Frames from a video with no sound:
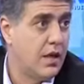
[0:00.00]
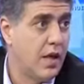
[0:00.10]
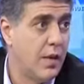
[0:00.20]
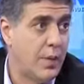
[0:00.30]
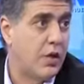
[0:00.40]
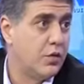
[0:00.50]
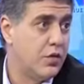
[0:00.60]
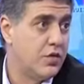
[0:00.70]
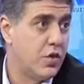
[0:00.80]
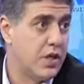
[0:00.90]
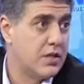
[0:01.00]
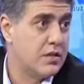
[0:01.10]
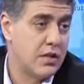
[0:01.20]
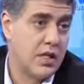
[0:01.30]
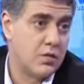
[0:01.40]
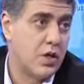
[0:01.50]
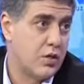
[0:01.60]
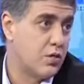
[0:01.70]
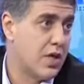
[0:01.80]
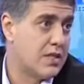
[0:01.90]
eh, precondiciones, de las
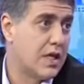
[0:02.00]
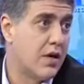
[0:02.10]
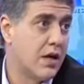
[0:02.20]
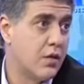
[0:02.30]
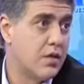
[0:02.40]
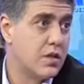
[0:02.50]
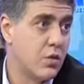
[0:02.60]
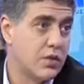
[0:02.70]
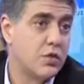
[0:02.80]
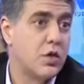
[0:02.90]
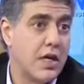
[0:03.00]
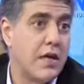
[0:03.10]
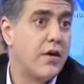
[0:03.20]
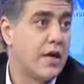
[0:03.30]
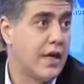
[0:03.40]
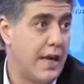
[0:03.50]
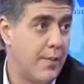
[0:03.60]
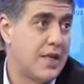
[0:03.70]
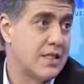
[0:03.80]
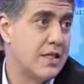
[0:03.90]
cuales una es acabar con el secuestro, que hay que ver qué
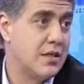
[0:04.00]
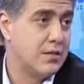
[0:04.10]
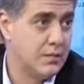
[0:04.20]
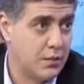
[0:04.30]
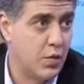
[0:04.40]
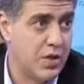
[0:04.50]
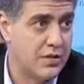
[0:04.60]
pasa con el